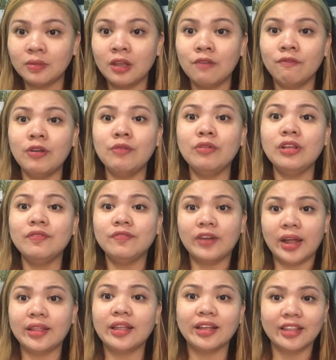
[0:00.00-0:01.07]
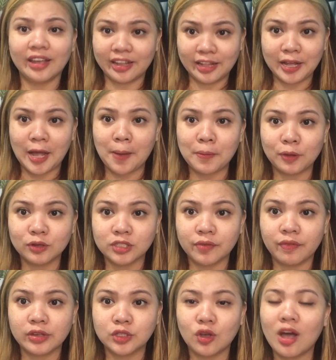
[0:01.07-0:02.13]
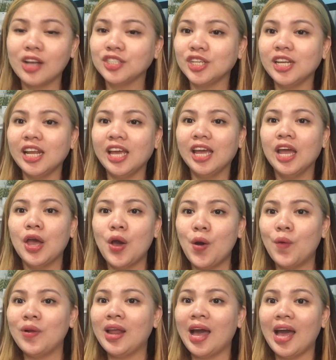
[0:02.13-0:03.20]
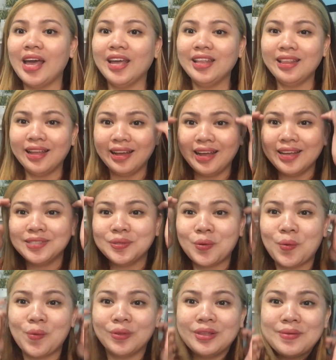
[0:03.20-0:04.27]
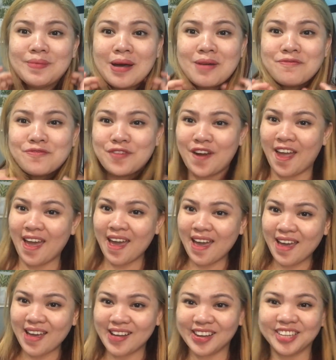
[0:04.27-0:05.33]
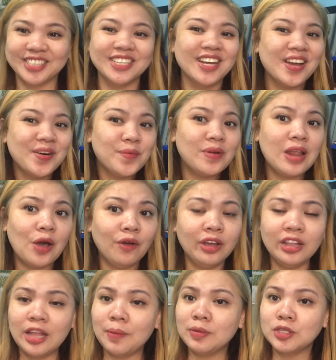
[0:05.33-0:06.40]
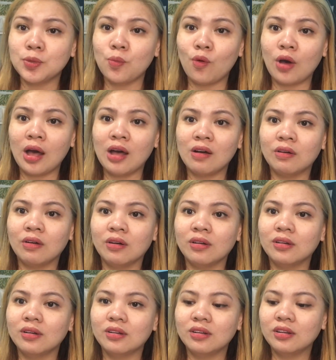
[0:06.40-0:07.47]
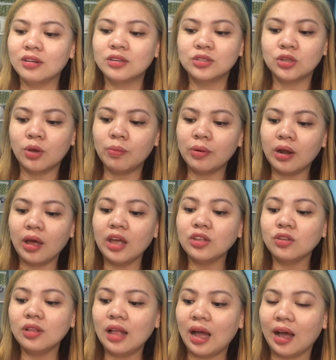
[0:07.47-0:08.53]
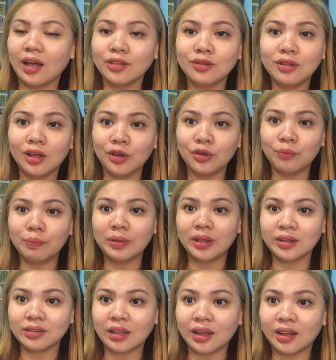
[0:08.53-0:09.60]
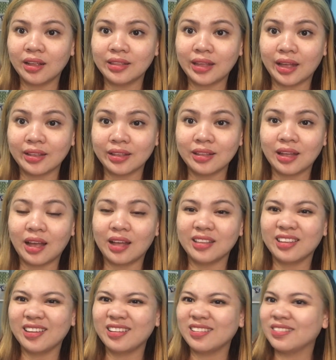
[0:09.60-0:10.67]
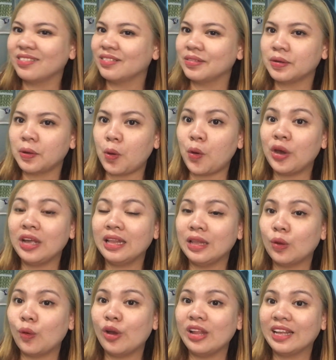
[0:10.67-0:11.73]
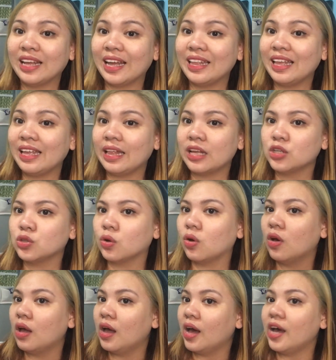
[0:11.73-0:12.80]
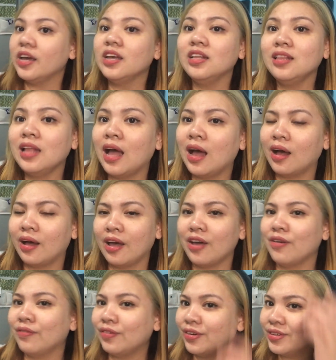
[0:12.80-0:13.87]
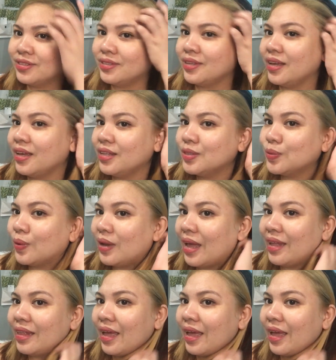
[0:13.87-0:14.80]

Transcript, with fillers: favorite product na ginagamit ko sa face ko. Actually, wala. Ayun lang guys. So, di ba? Ang fresh. Wala akong ginamit sa mukha ko. Sobrang, ito lang, ito lang yung pinangtanggal natin ng ating oil, oil kanina. So, ayun lang, ever since wala na,